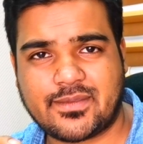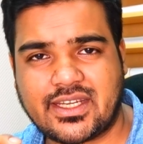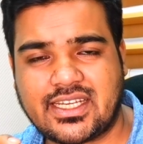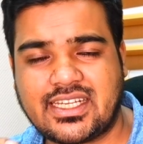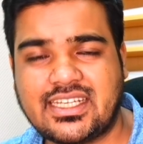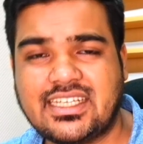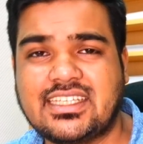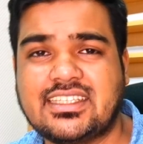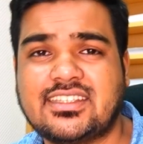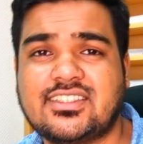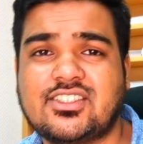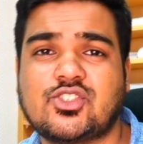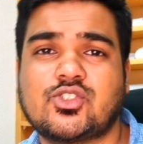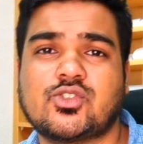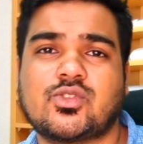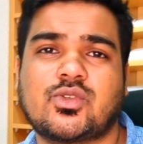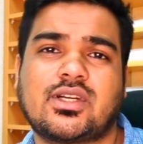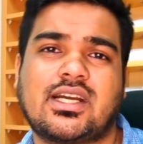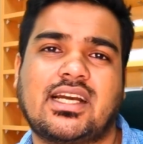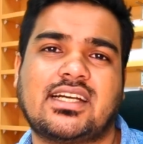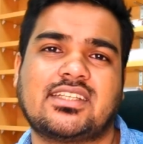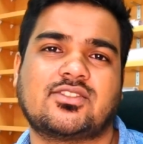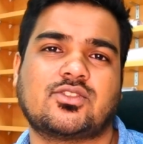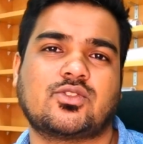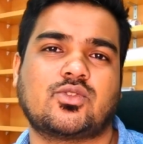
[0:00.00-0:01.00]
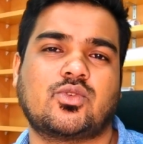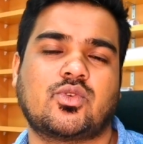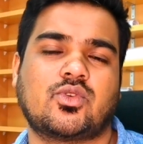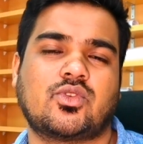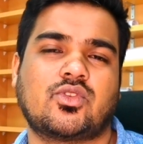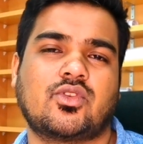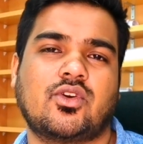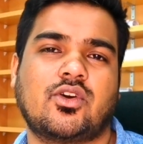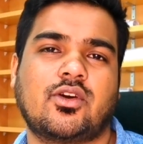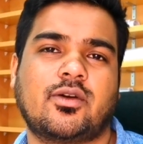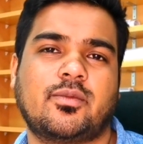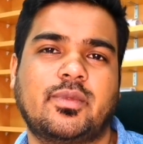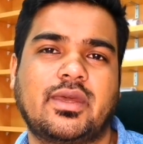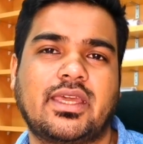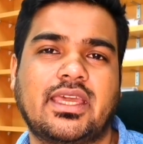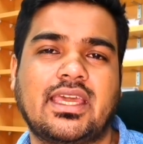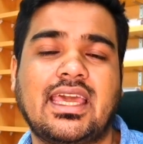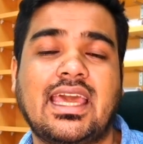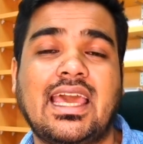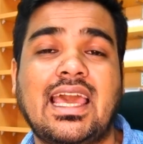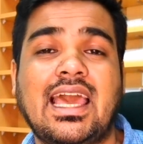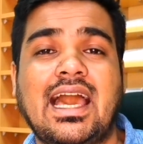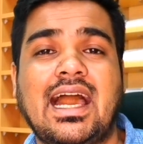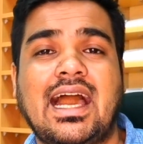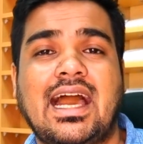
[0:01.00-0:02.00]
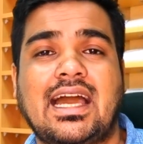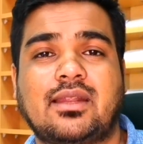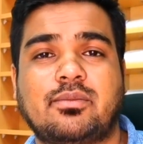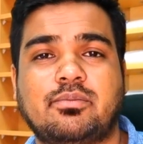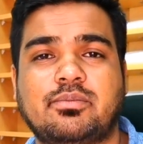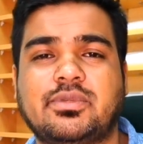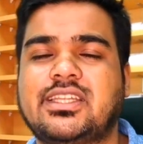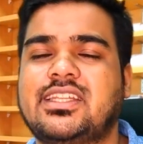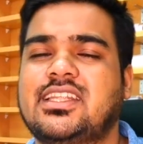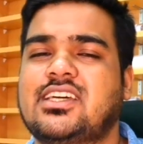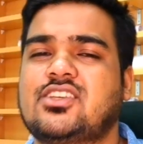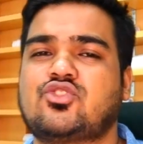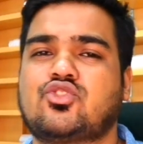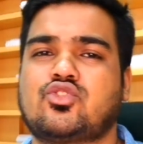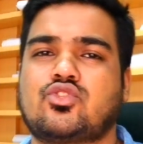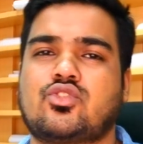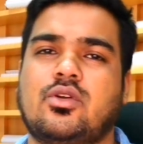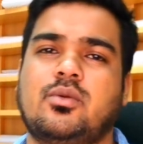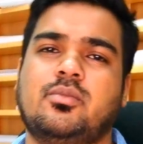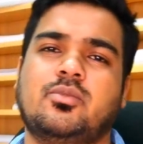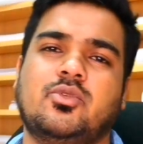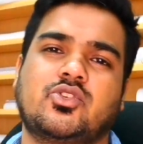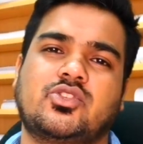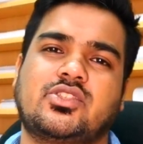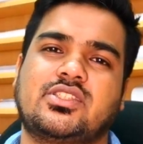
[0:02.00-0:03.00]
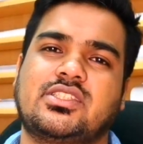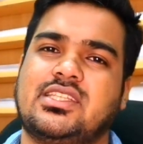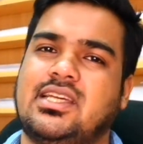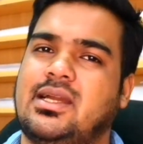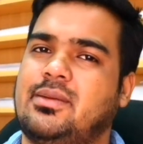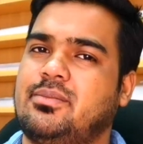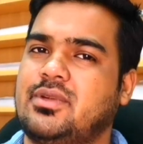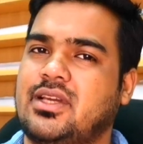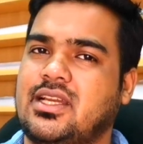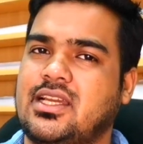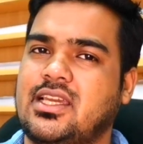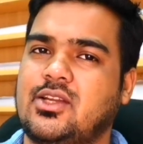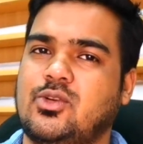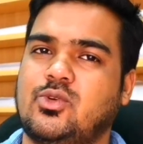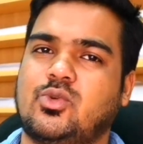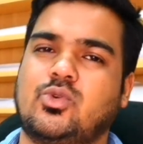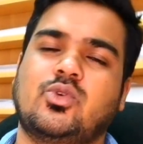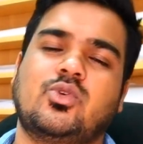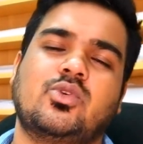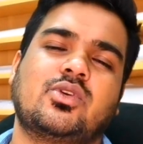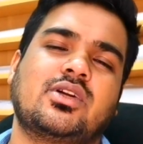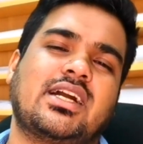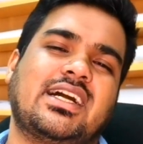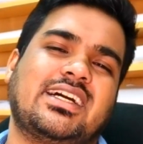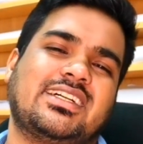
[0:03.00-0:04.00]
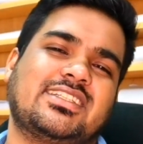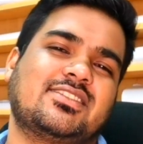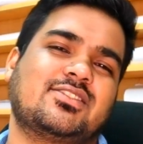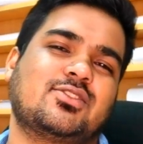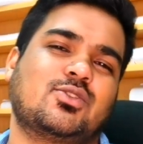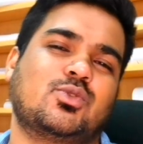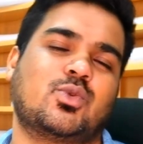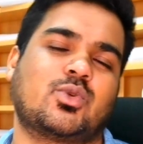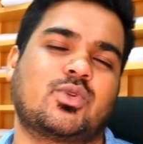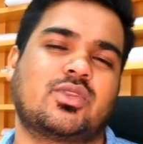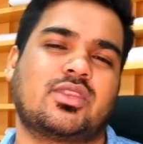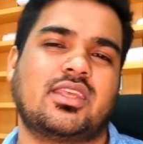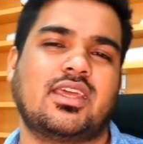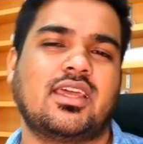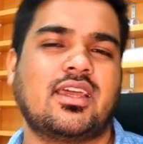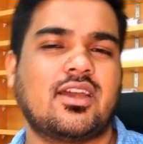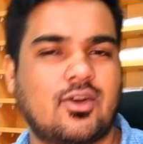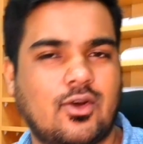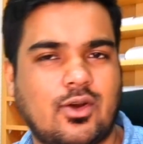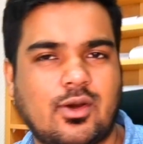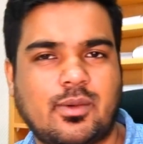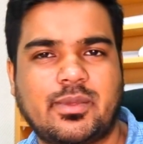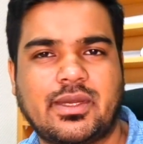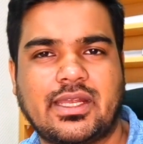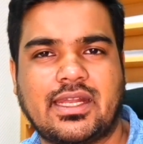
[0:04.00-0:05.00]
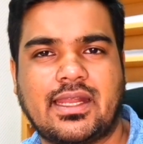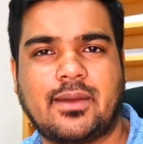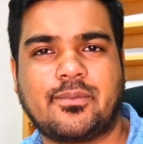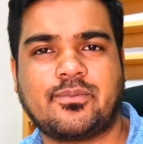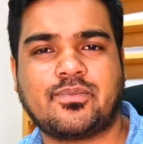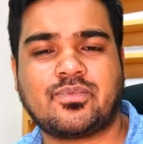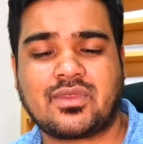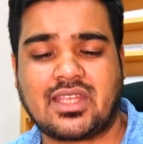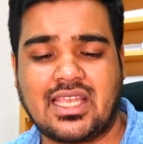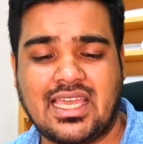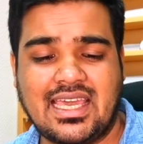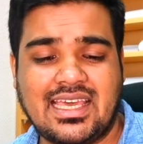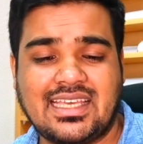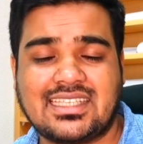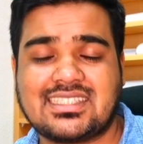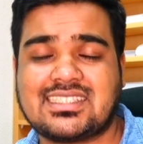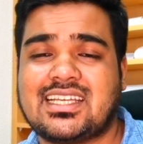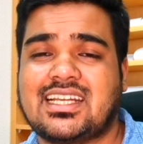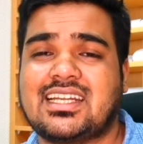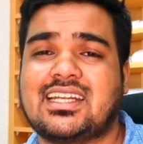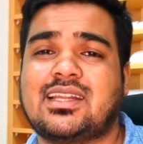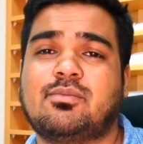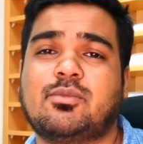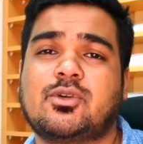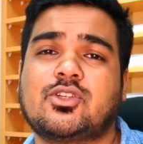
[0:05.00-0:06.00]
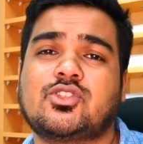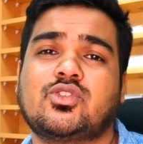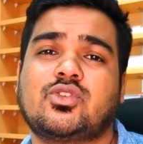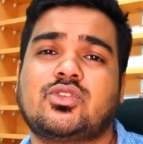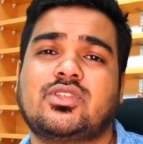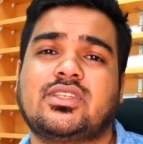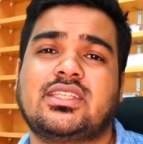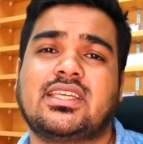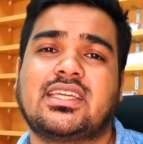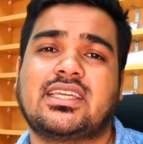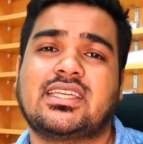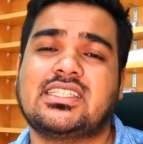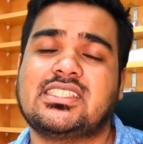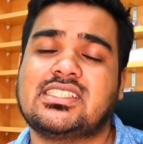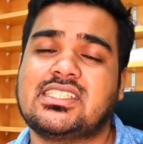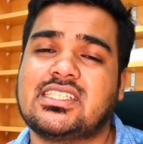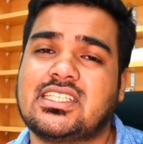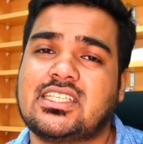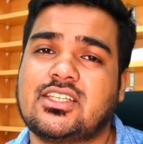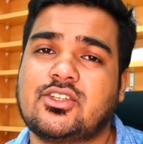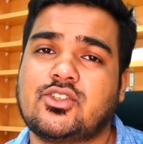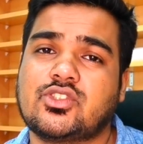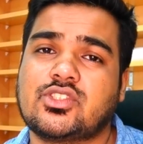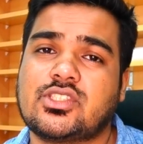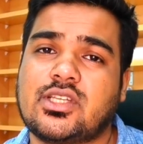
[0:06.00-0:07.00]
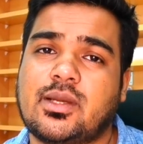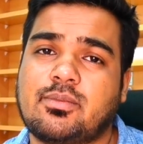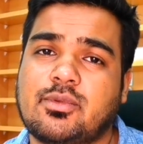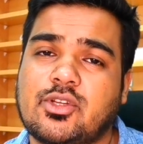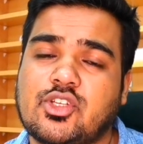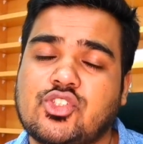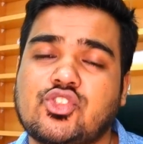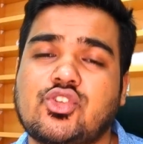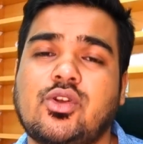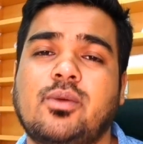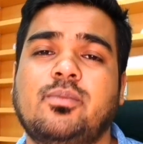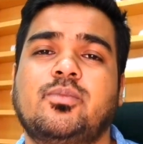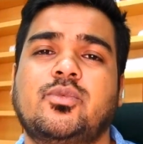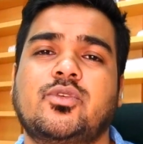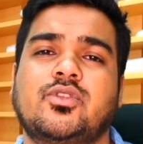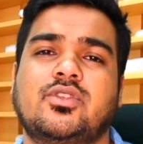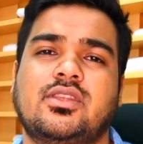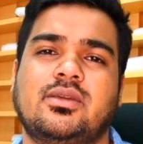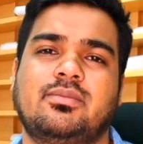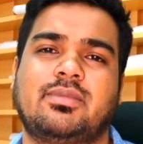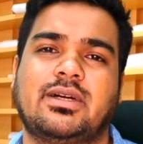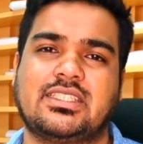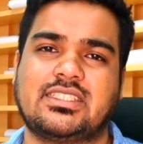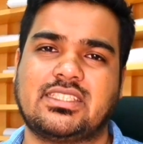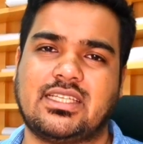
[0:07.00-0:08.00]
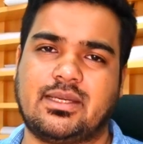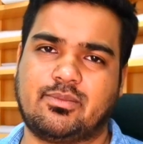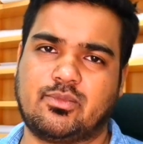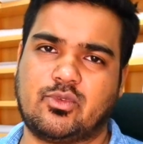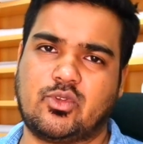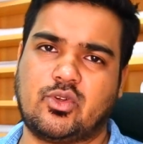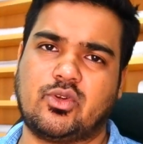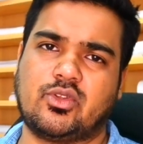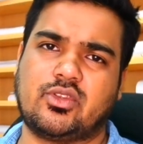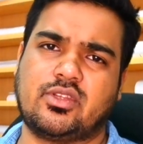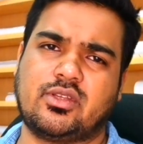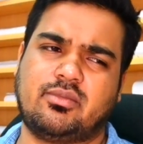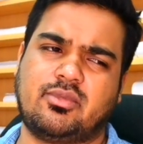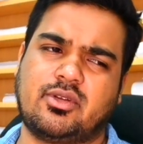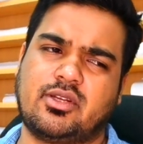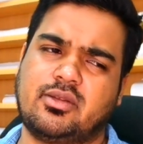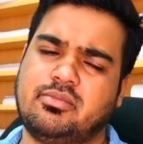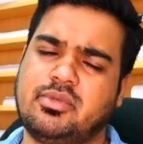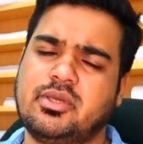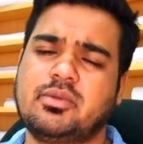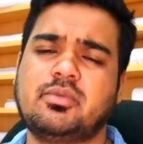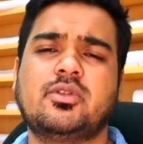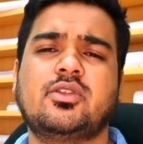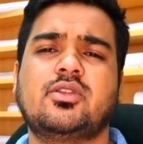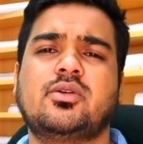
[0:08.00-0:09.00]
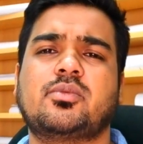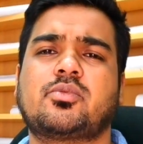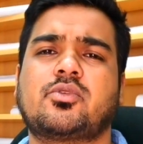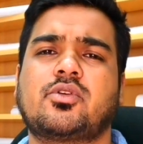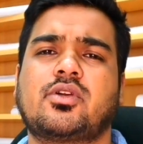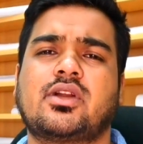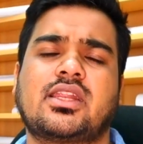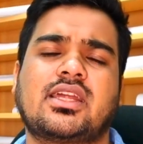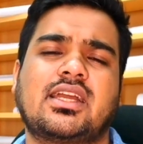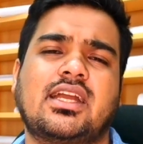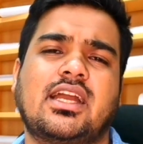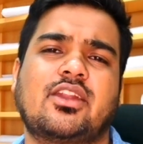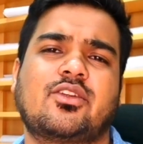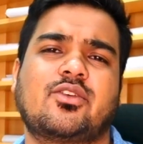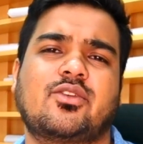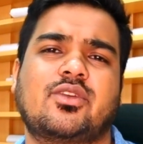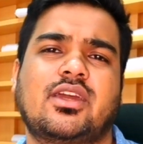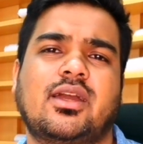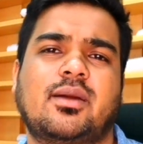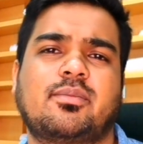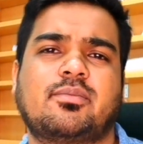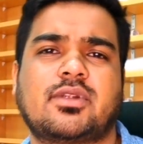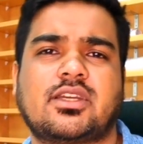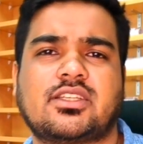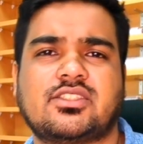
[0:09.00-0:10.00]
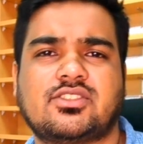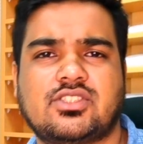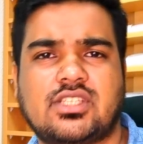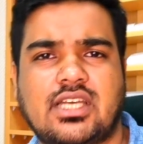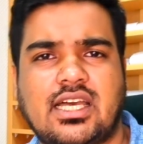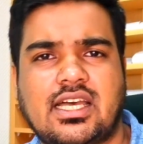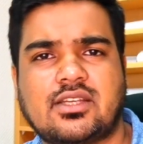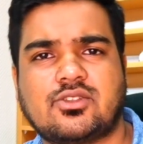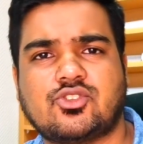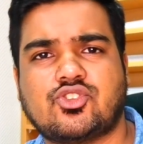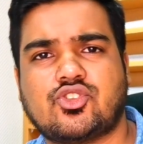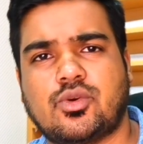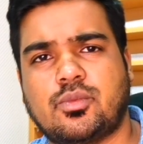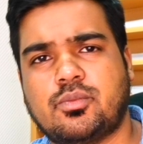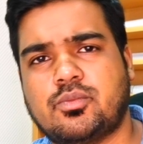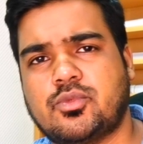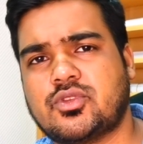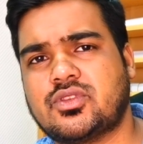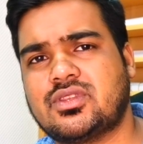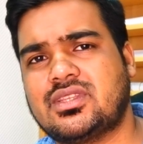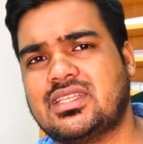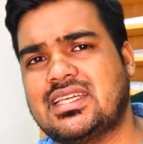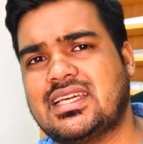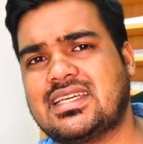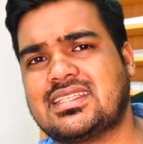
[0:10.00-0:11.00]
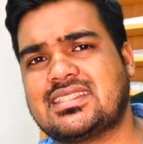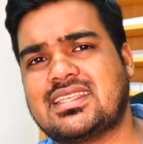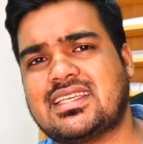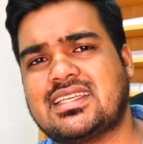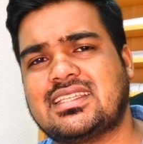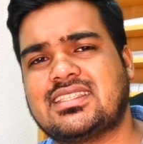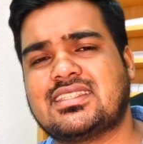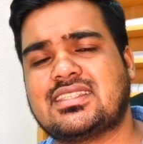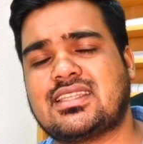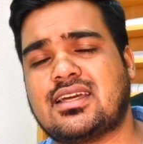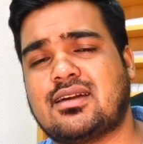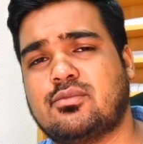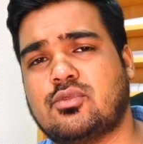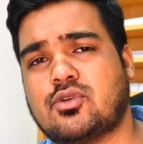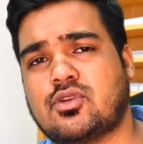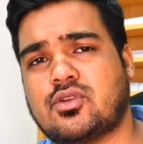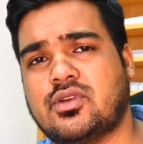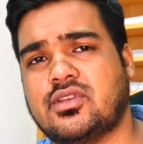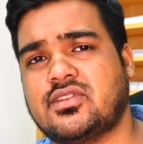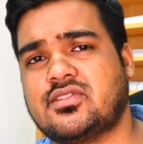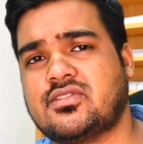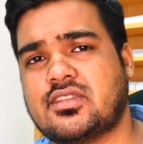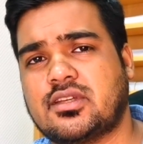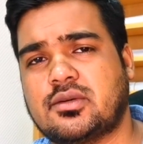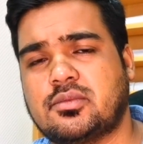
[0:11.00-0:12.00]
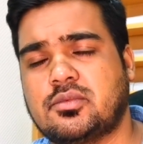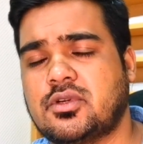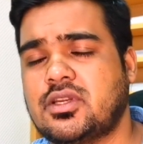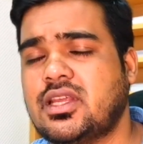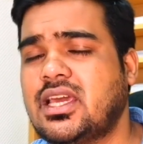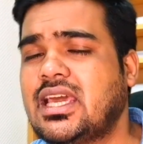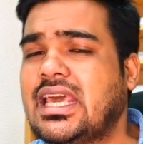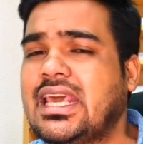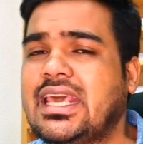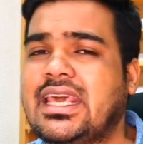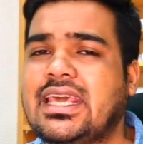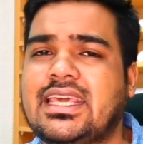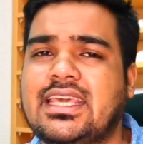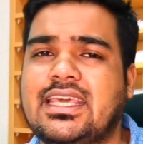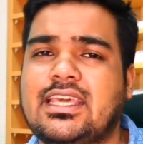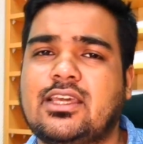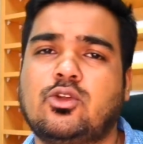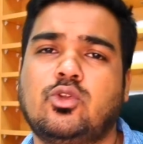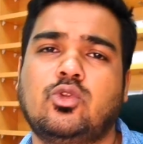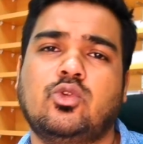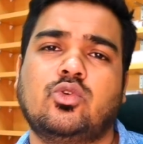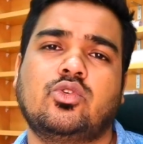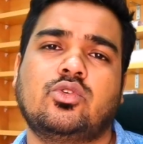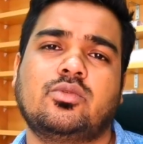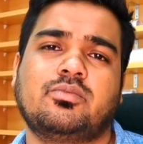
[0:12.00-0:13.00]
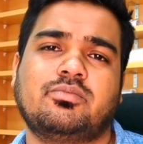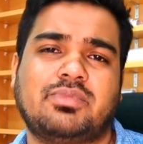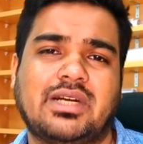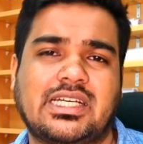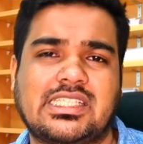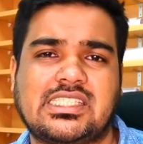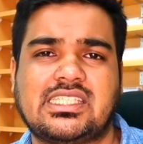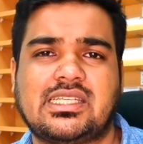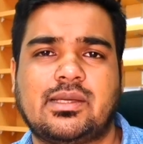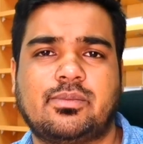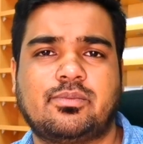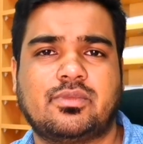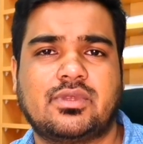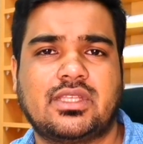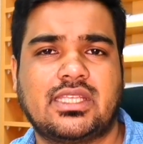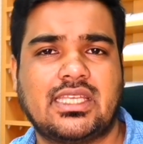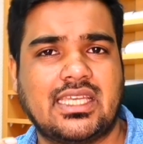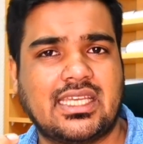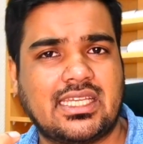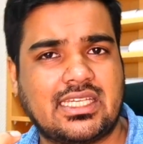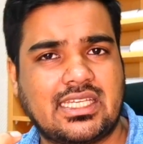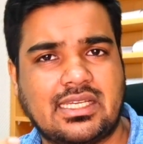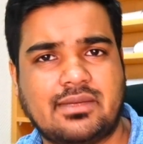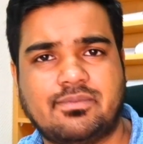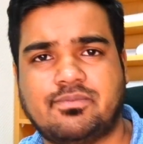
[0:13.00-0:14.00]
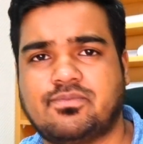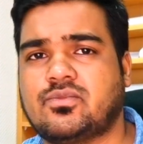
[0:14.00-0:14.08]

আপনাকে নির্দিষ্ট কাজ করতে হবে আর বিনা শ্রম হচ্ছে আপনাকে কোনো কাজ করতে হবে না চার নম্বর যদি দেখি সেটি হচ্ছে আপনার সম্পত্তি বাজেয়াপ্ত হতে পারে বিভিন্ন প্রকার কারণে আপনার যা সম্পত্তি আছে স্থাবর অস্থাবর এগুলো বাজেয়াপ্তের